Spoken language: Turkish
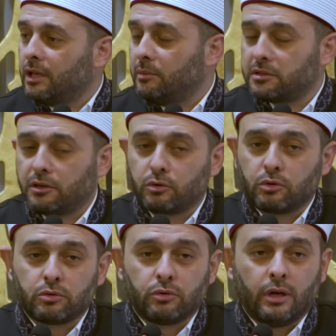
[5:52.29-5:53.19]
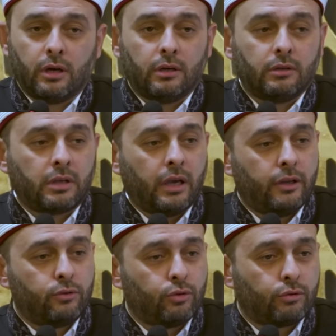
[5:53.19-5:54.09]
Ramazan orucuyla,
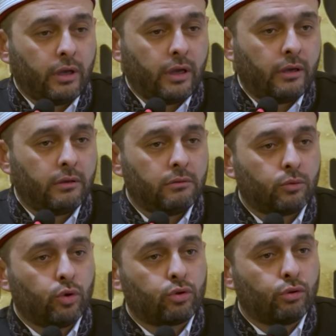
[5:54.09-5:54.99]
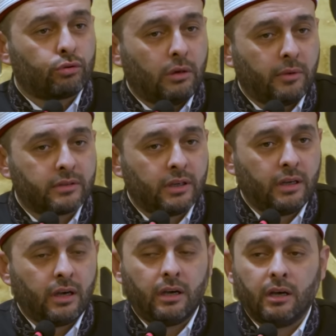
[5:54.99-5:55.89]
teheccüdle, kuşluk
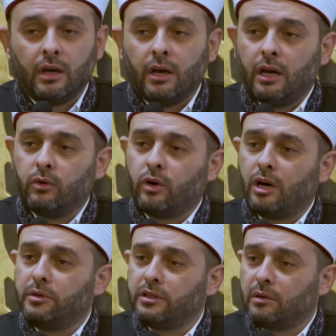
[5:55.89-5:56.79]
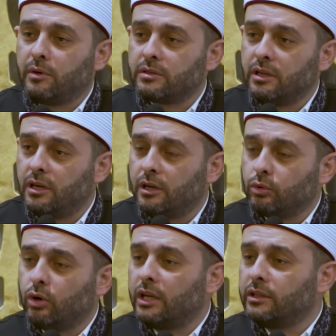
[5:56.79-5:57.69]
namazıyla, evvabin namazıyla,
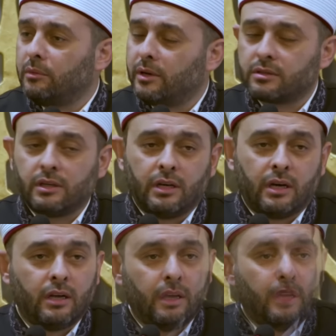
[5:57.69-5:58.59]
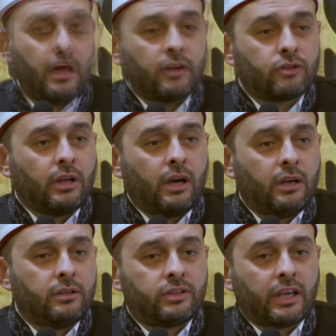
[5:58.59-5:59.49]
duhan namazıyla,
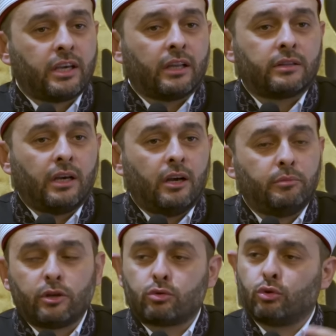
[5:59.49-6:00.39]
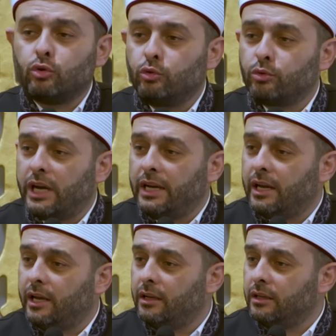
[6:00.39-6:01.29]
hacla, zekatla, bir sürü
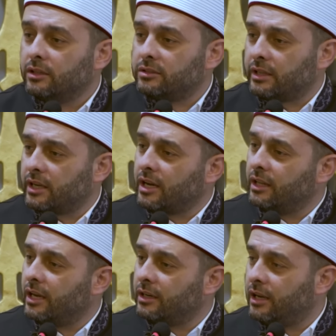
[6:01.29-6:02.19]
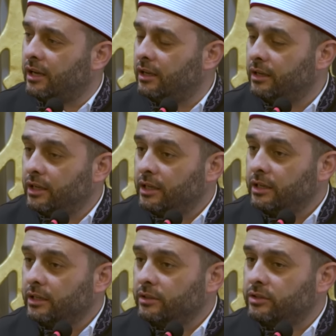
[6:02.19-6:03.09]
umreyle, sadakalarla,
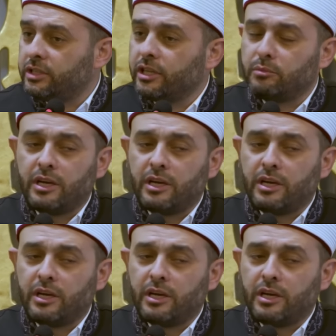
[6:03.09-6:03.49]
zikir